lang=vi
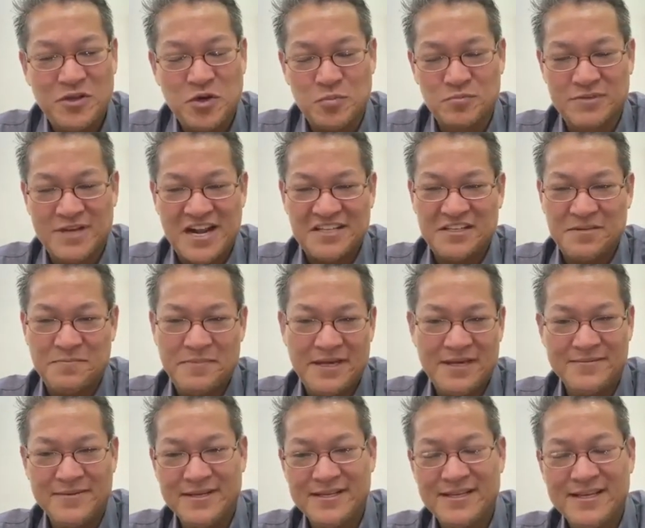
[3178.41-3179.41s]
chồng là si
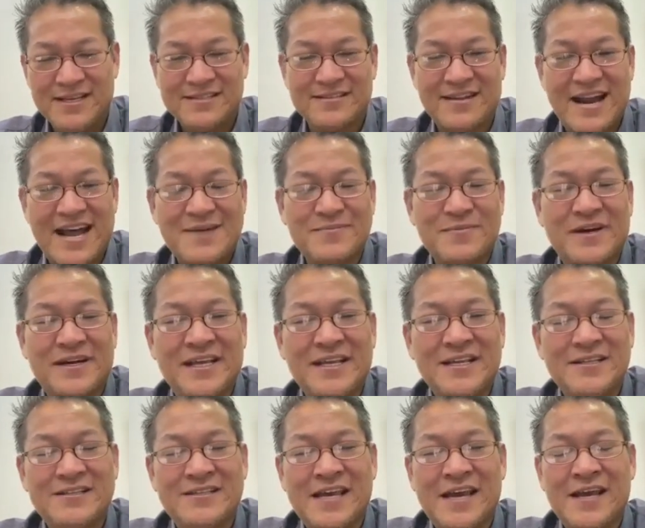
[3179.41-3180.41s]
pê mình là một
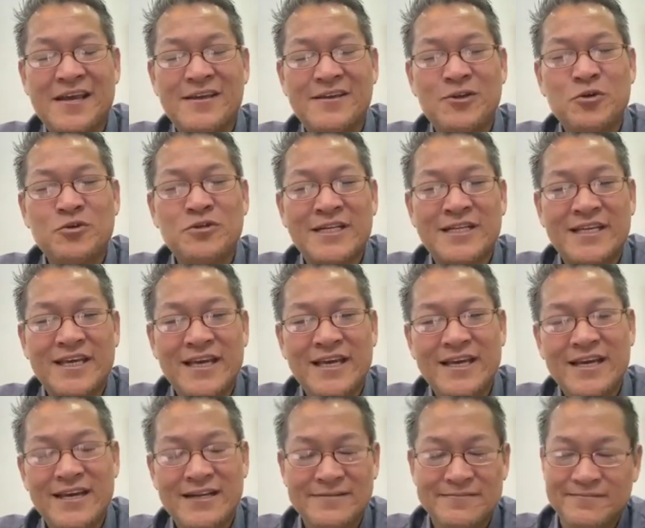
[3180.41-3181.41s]
liên che vô chặt
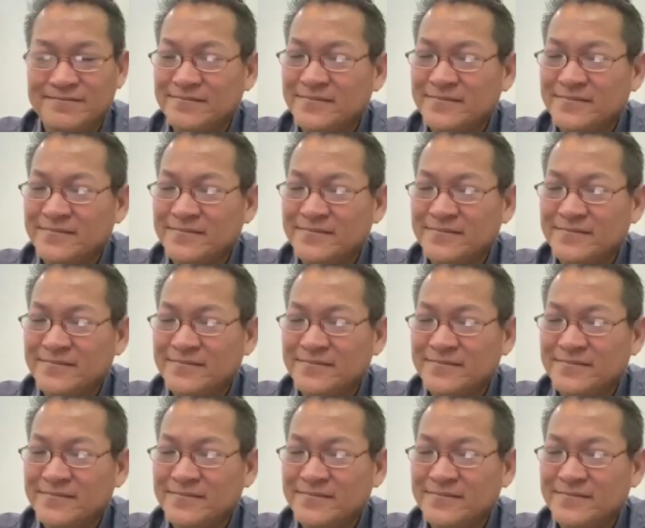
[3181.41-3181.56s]
kế